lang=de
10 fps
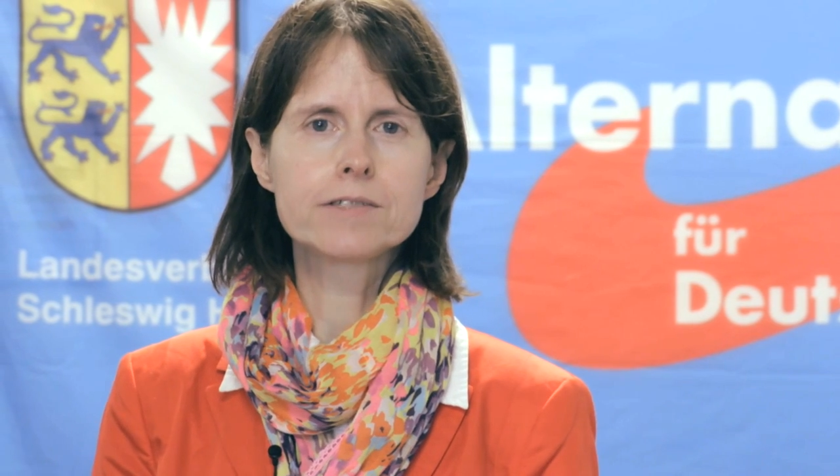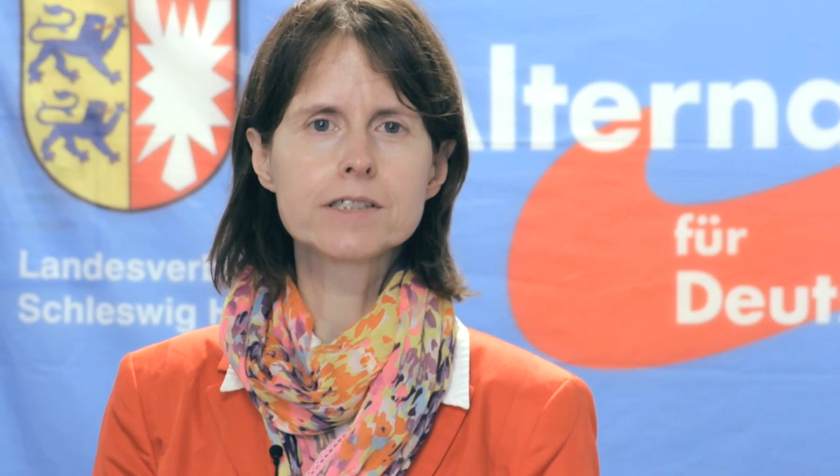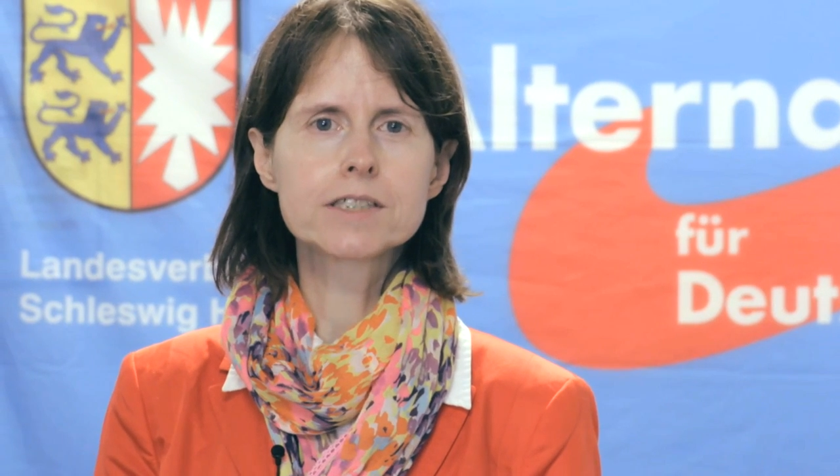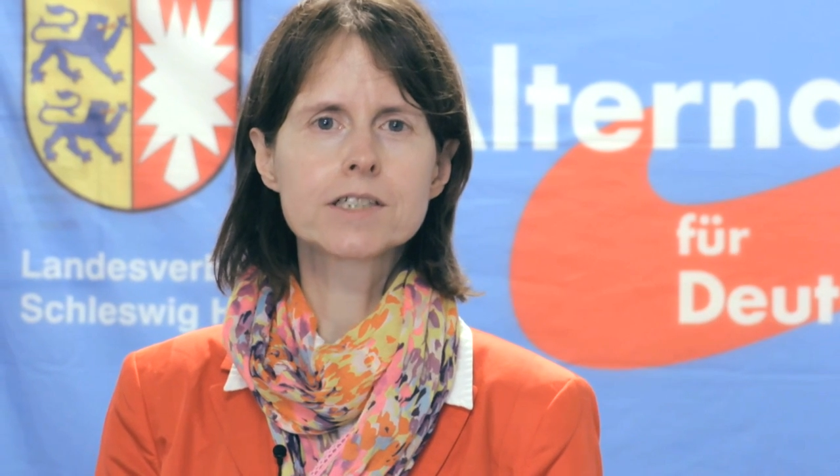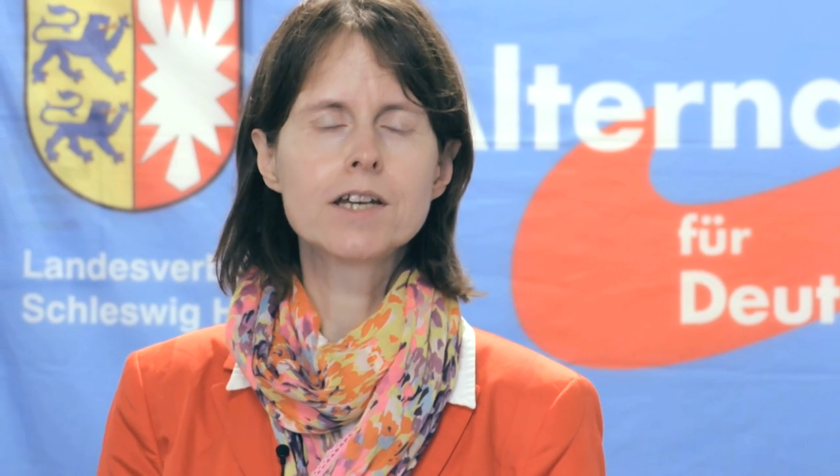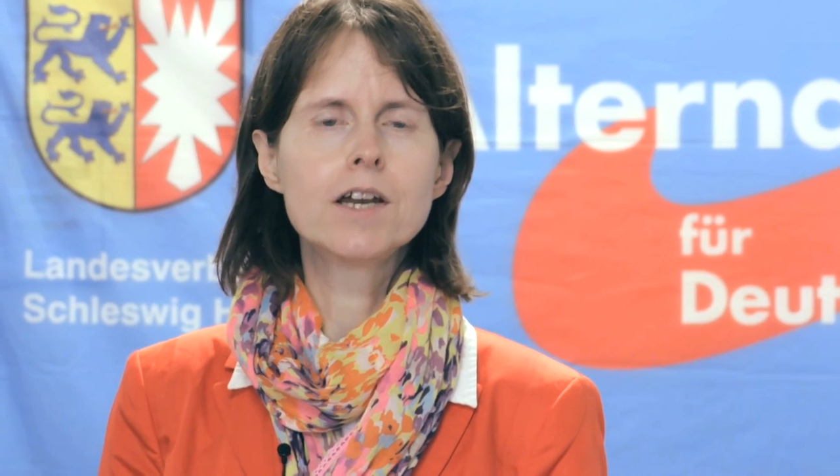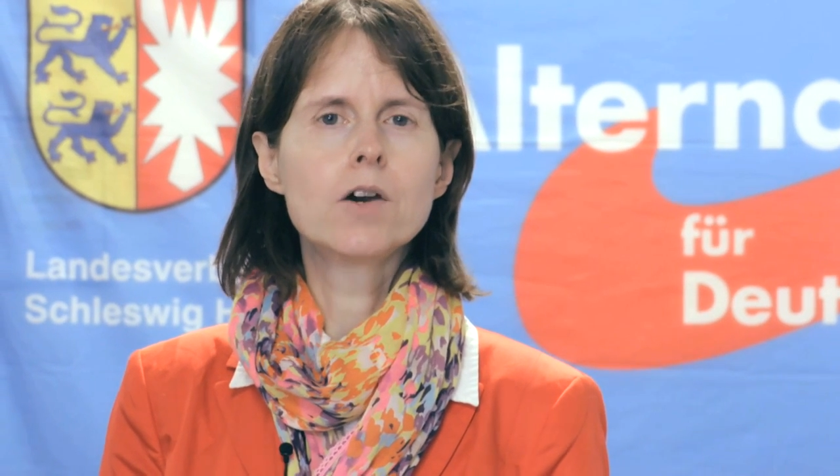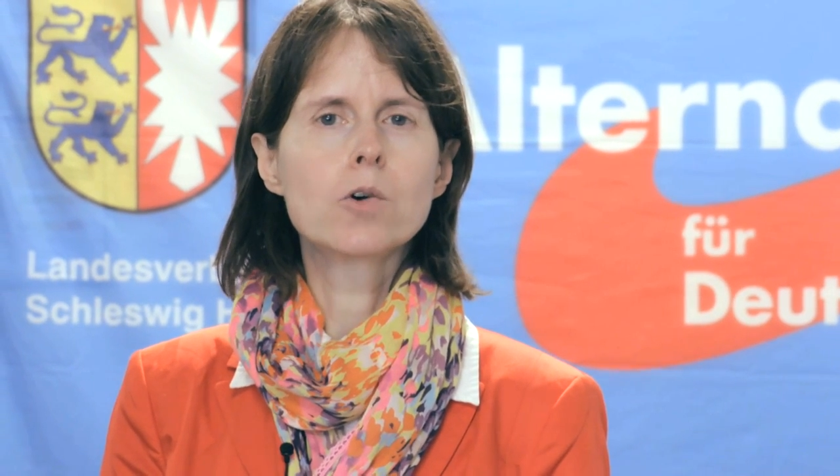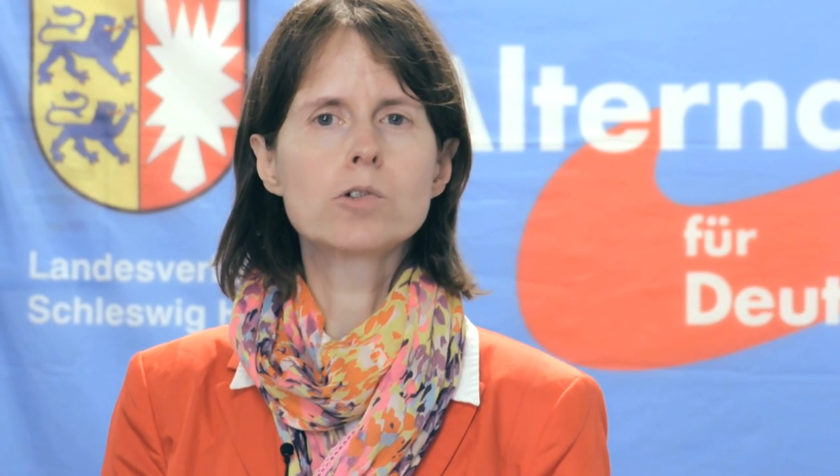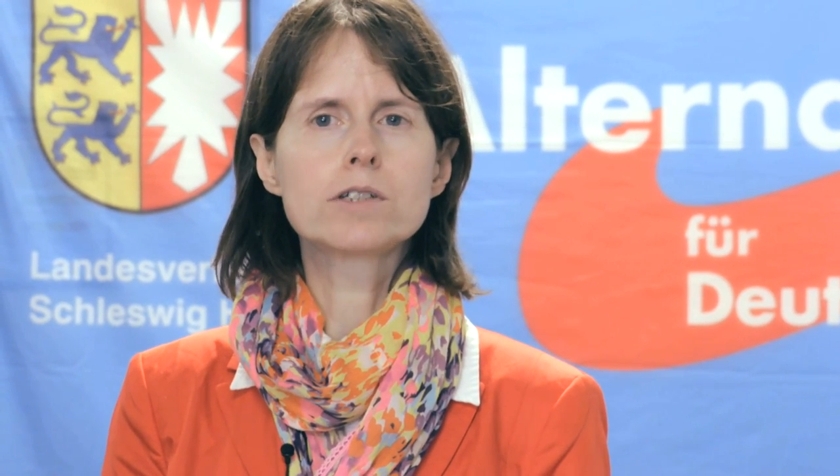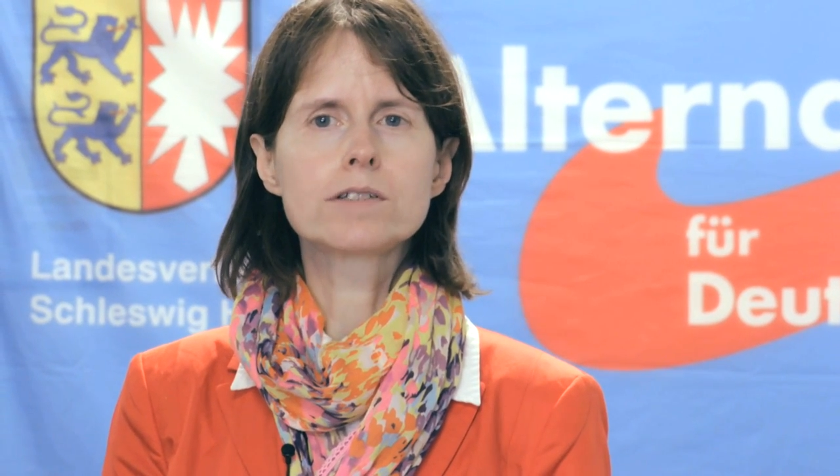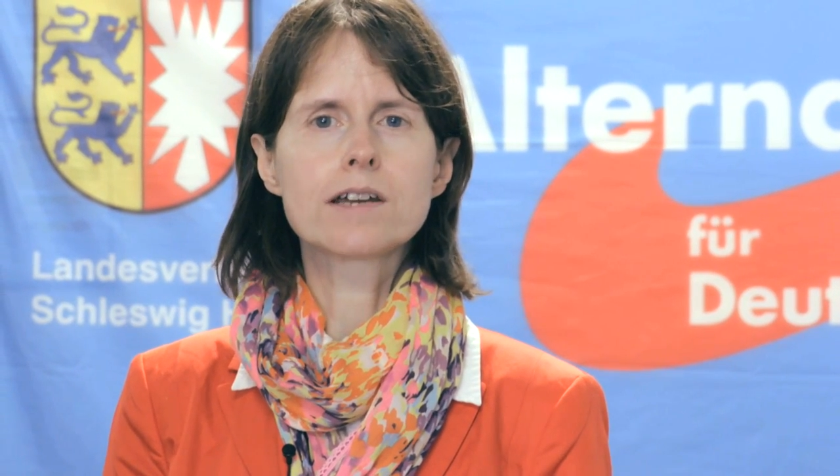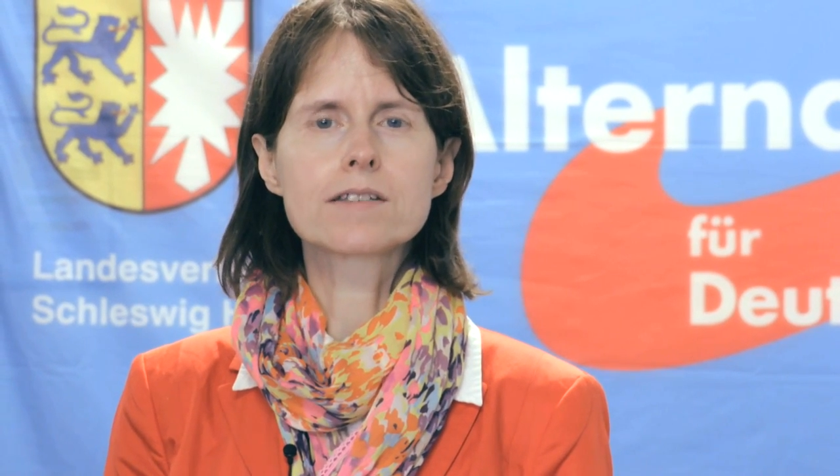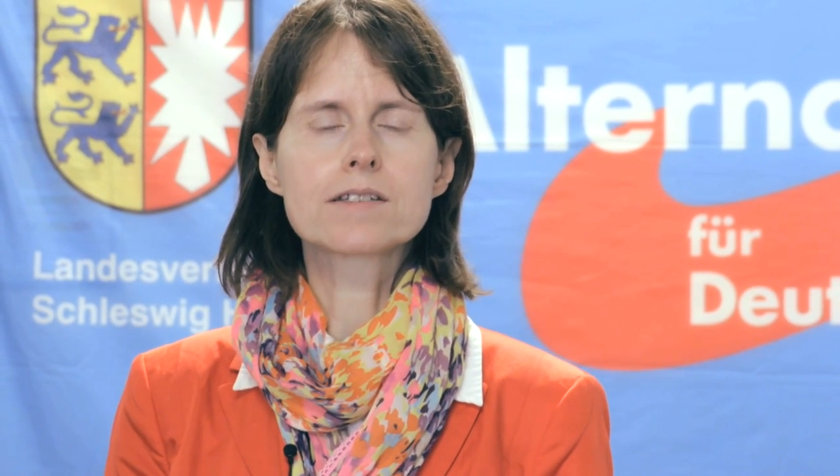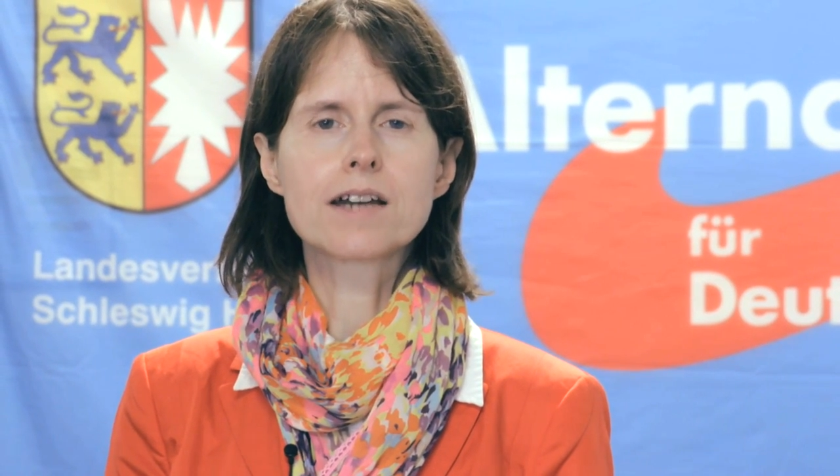wird und
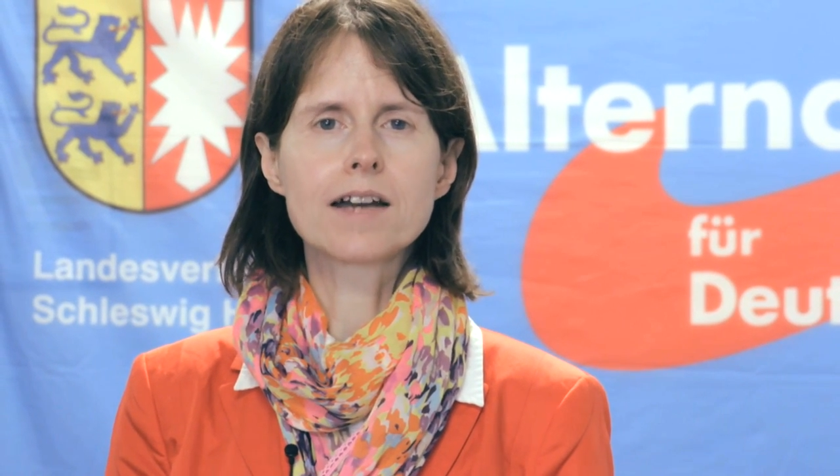dass